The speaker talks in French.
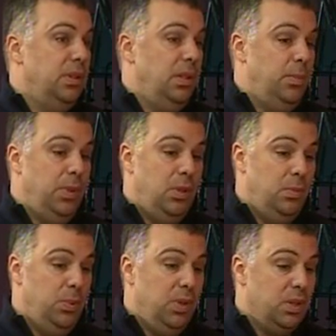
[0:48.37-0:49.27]
Et puis
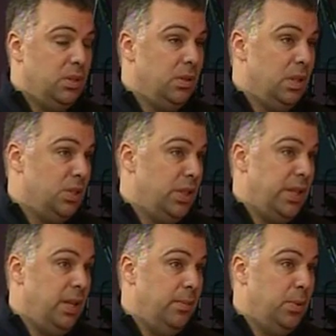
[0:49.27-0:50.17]
le but de ça, quand
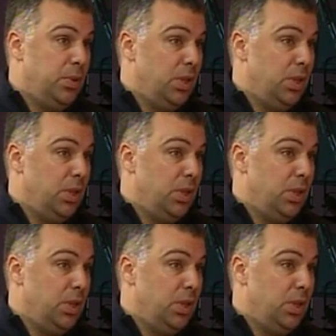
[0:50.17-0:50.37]
j'étais là-bas,